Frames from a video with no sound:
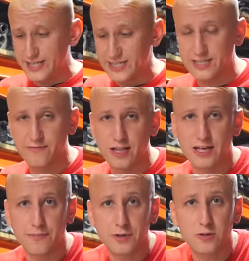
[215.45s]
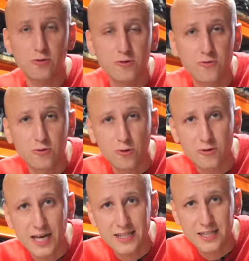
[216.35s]
Если влага присутствует, то
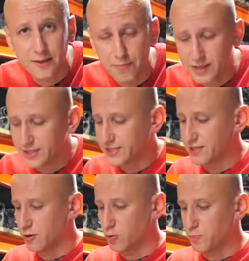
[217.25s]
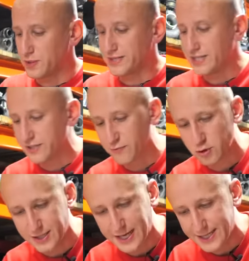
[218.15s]
надо дополнительно уплотнить
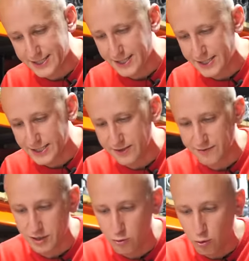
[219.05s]
вот эти резиновые